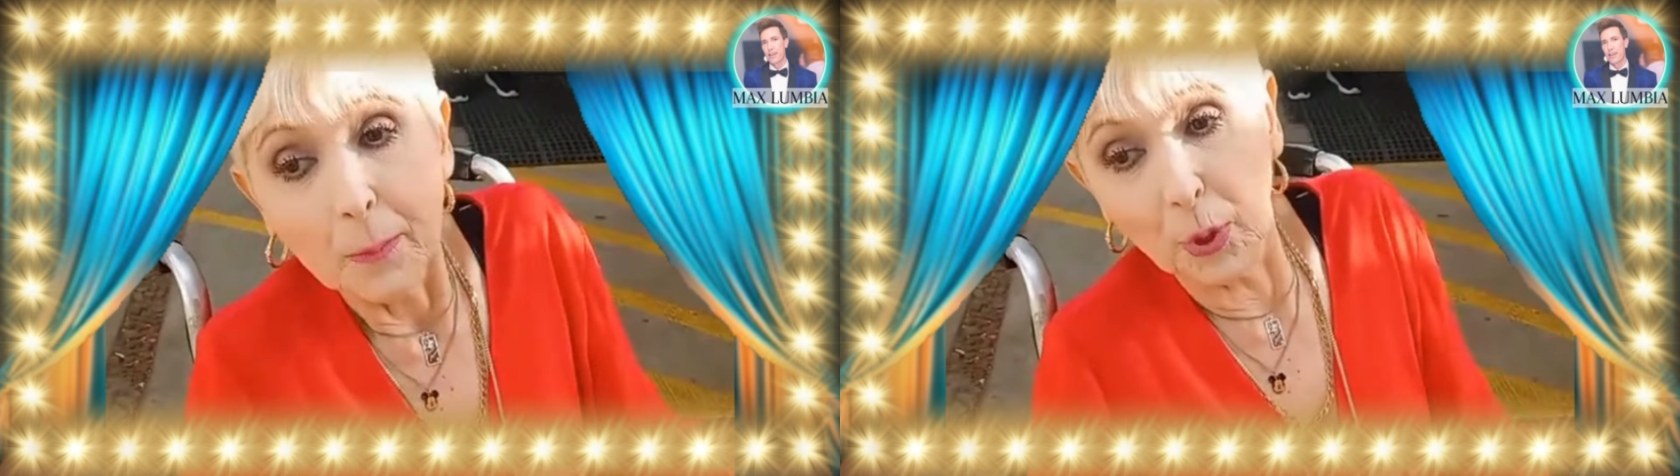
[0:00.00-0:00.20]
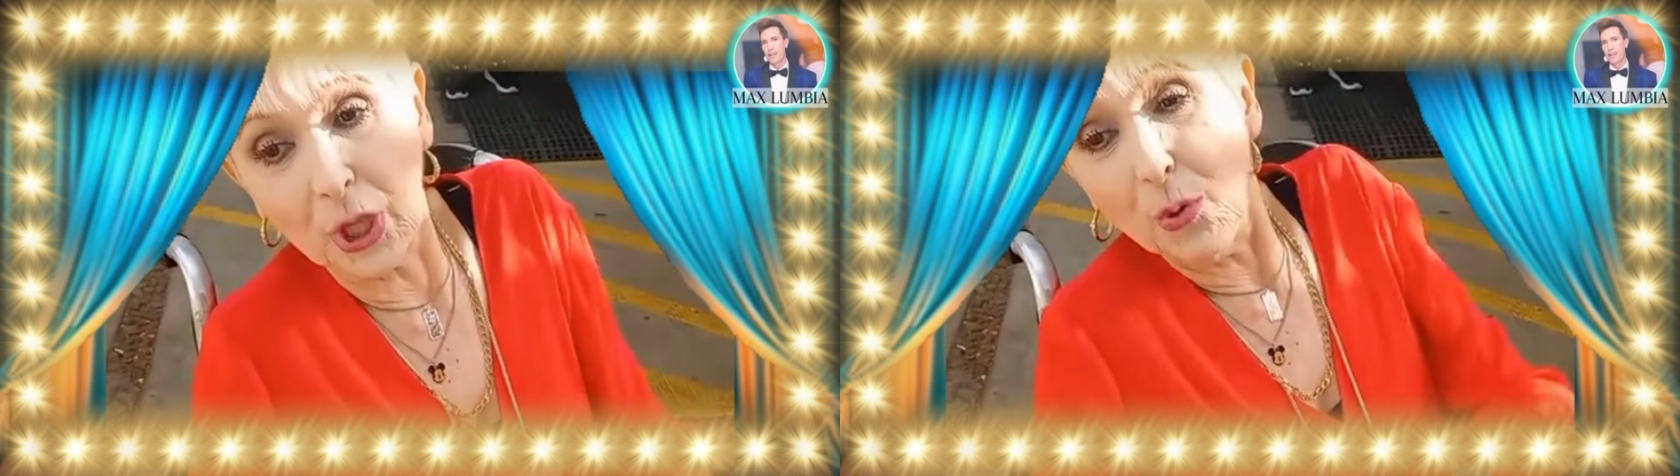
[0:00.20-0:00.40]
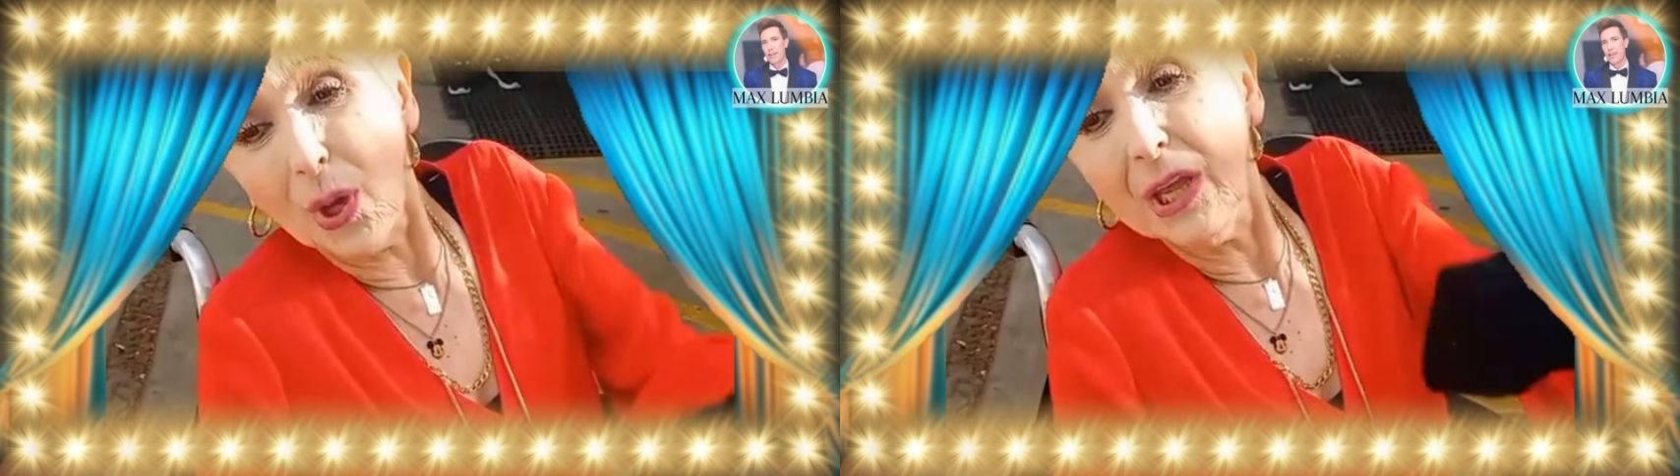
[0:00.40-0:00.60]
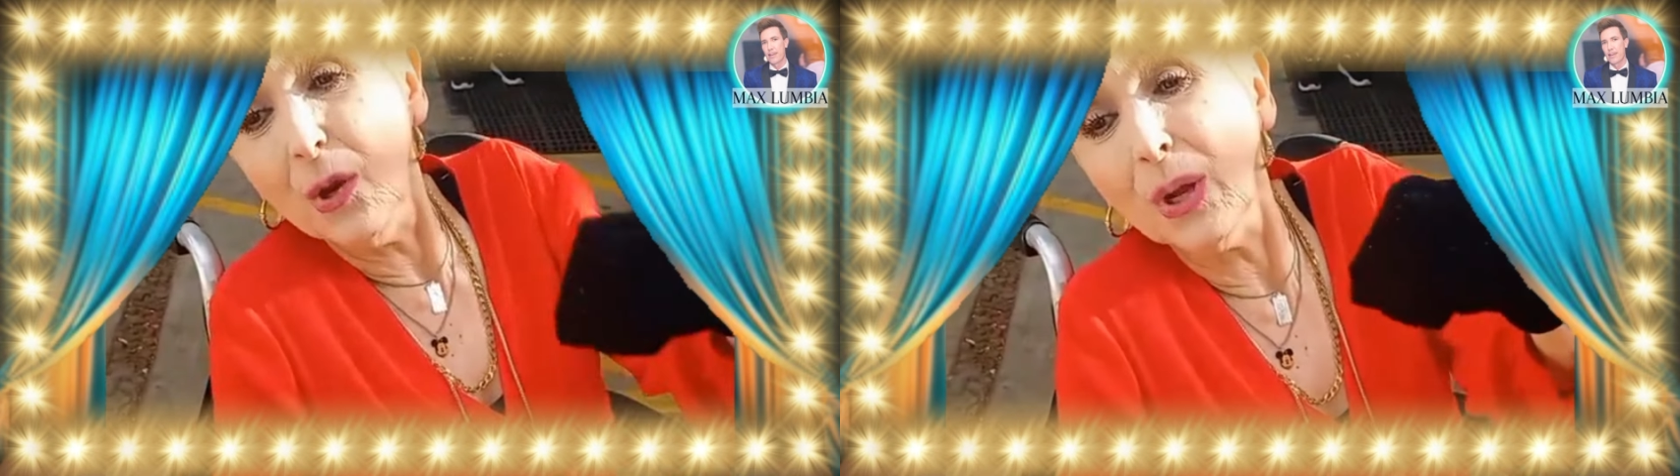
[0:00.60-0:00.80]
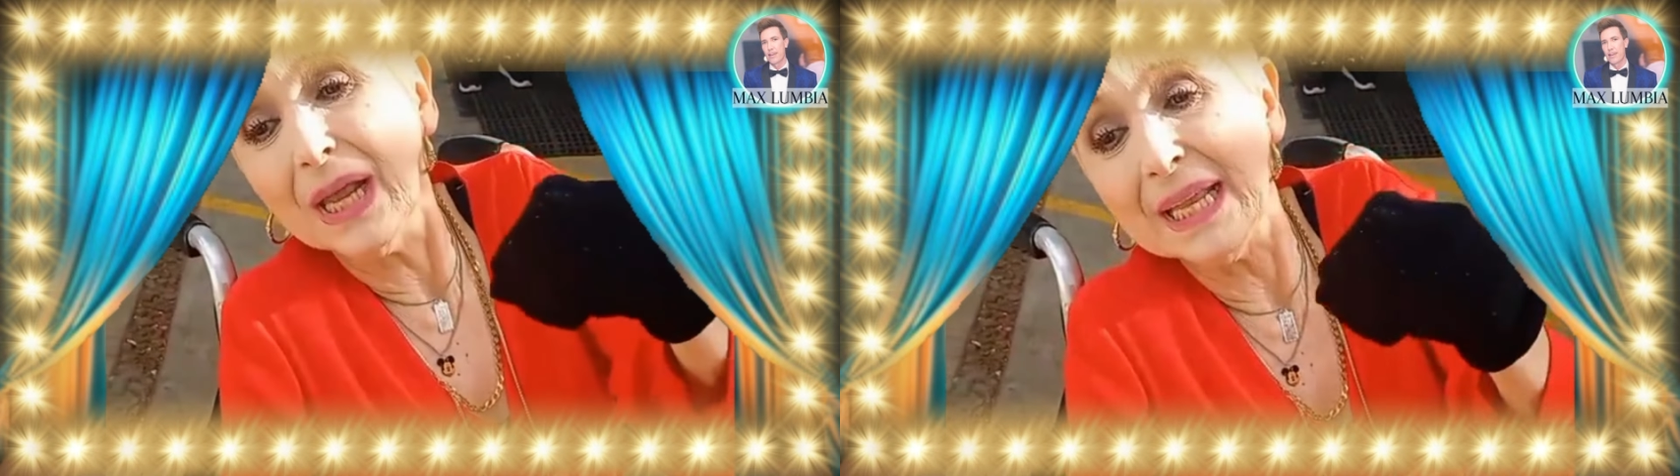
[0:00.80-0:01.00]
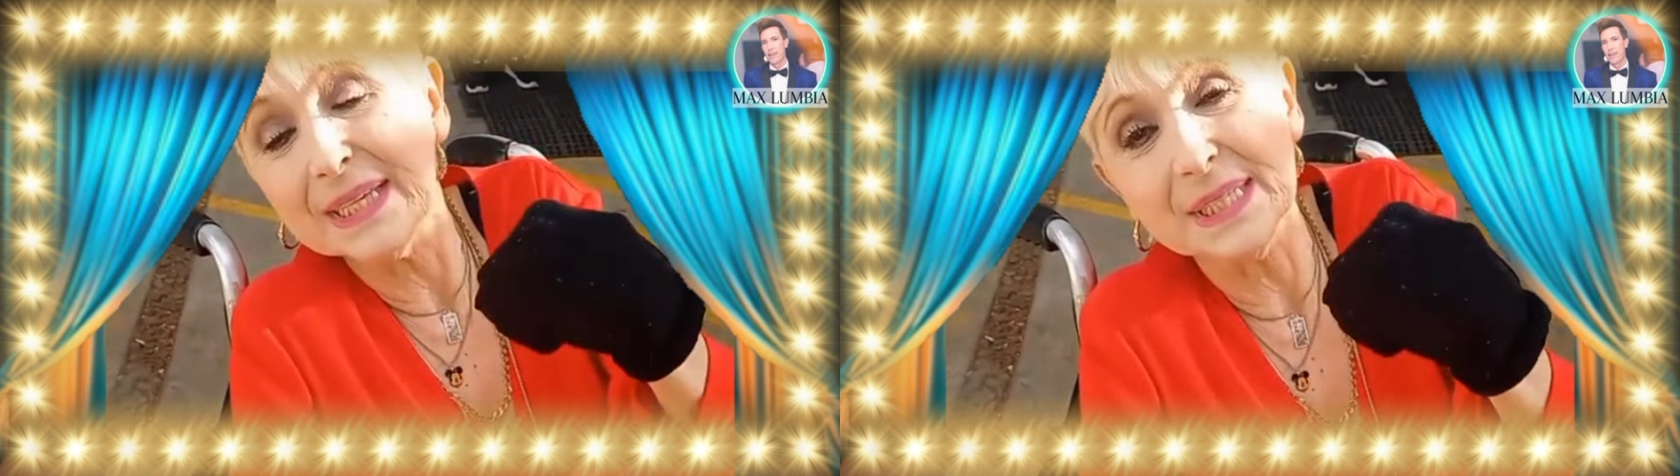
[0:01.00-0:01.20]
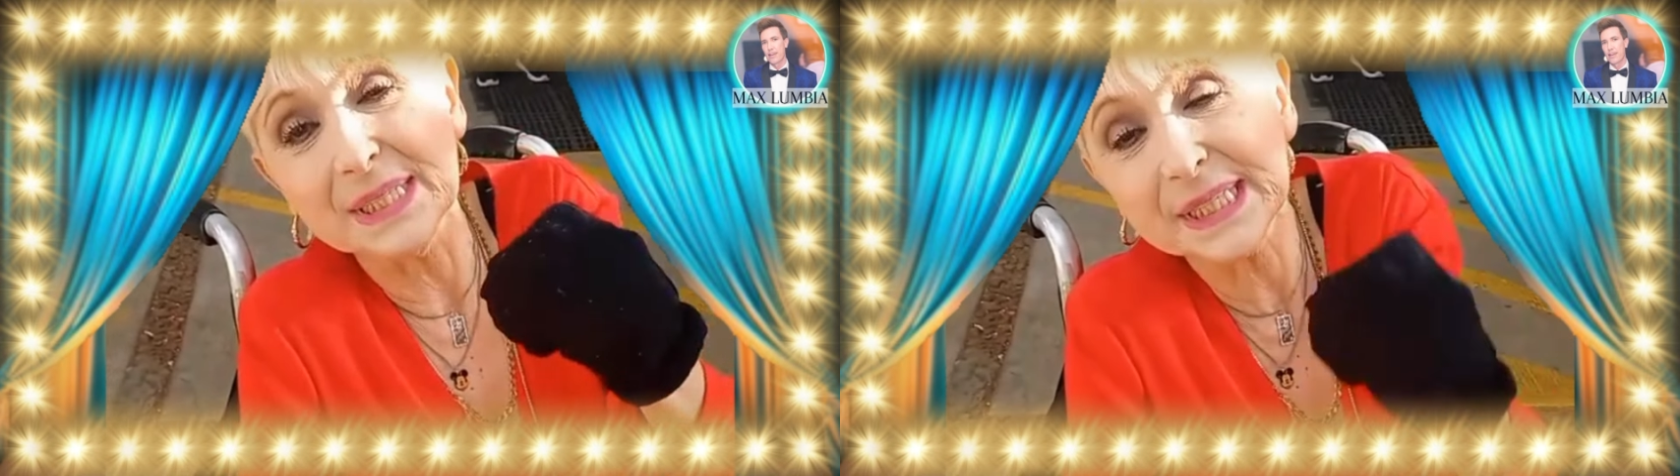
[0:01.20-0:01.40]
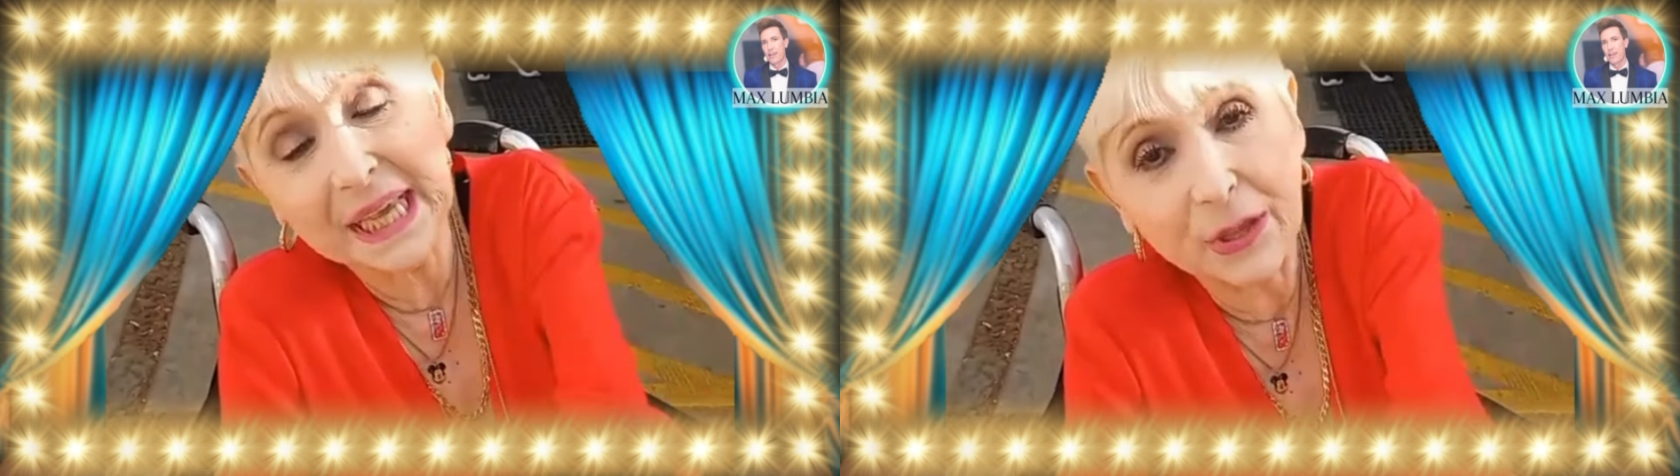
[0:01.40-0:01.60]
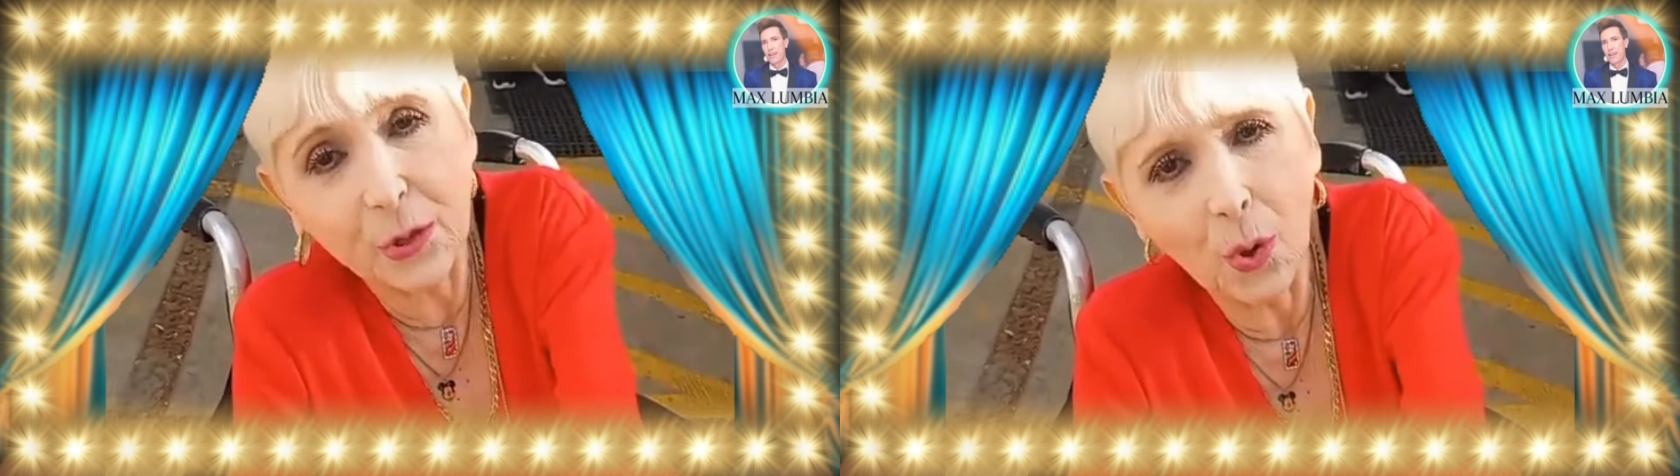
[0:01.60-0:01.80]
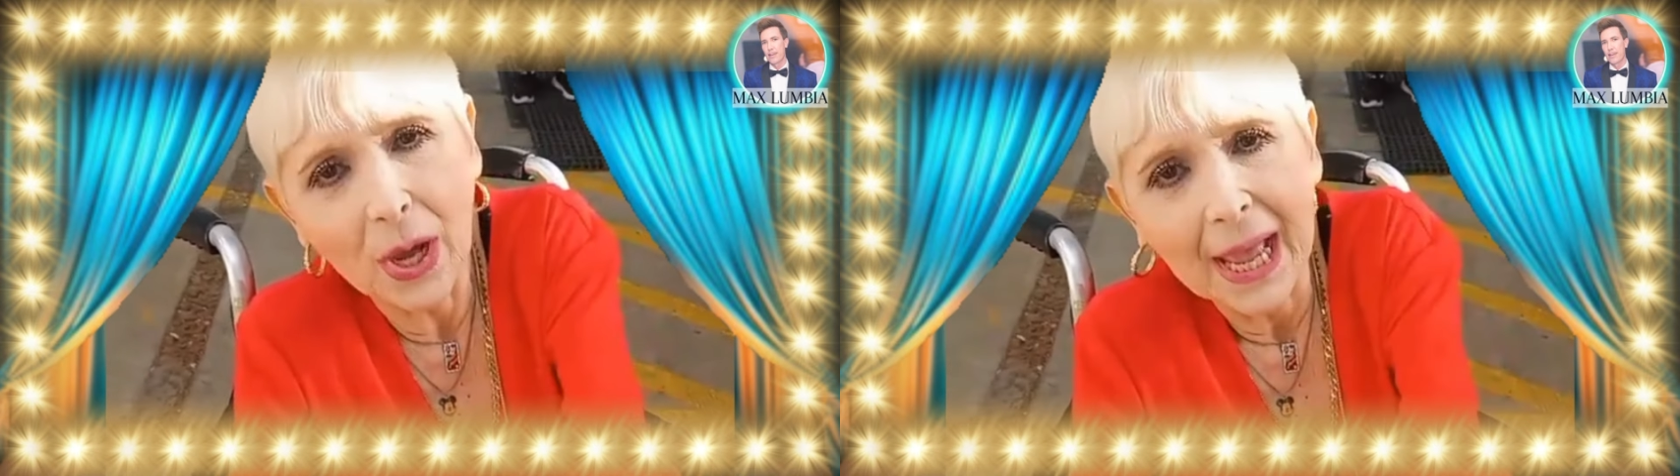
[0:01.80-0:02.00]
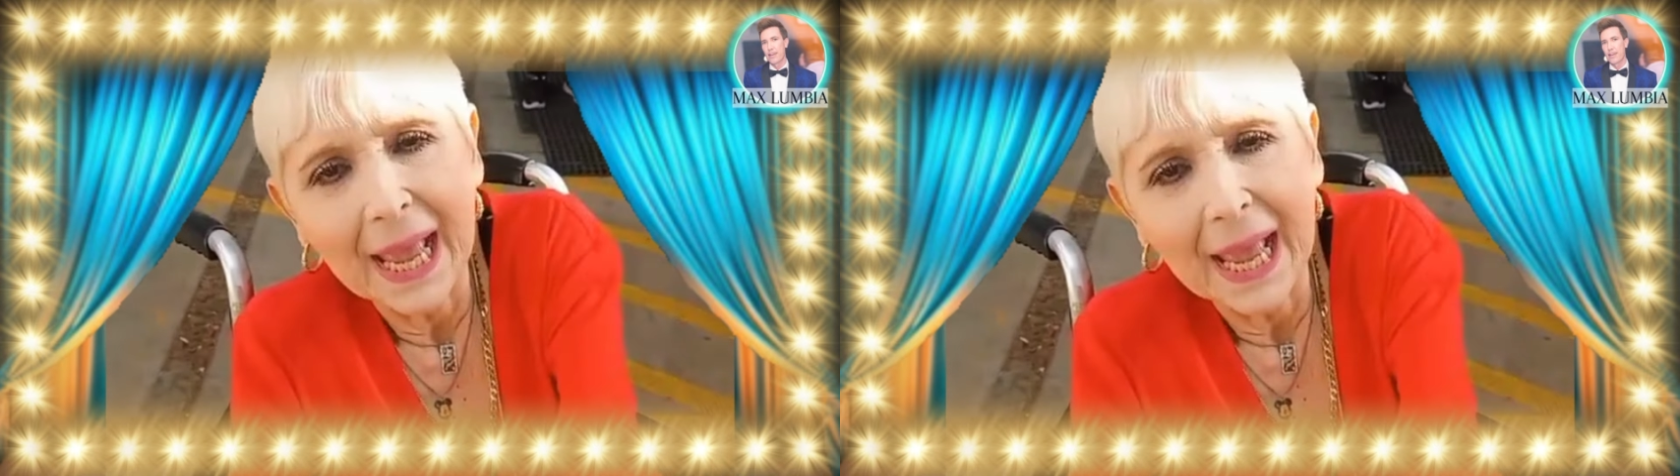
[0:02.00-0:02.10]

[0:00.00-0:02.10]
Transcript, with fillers: porque yo aquí lo que les enseño